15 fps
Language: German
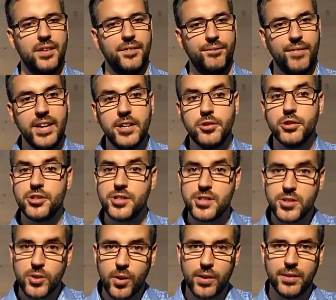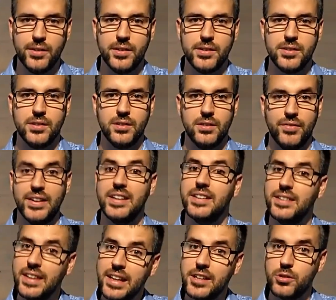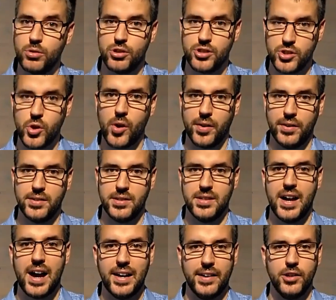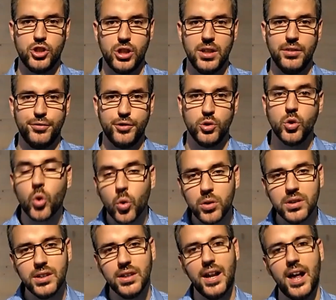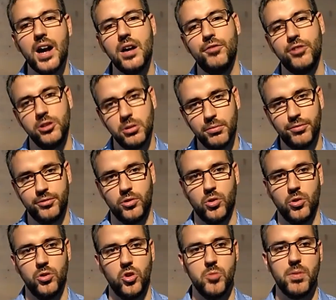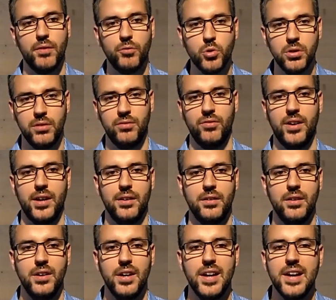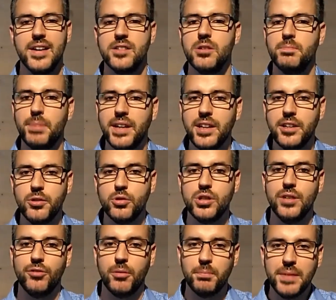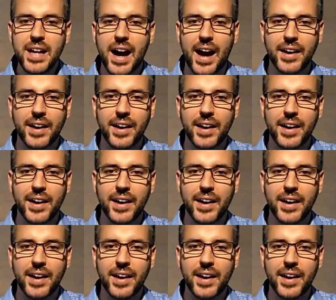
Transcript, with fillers: wenn ich durch Zeugnisse, wenn ich nicht durch Zeugnisse der Heiligen Schrift unklare Vernunftgründe überwunden werde, so bin ich durch die von mir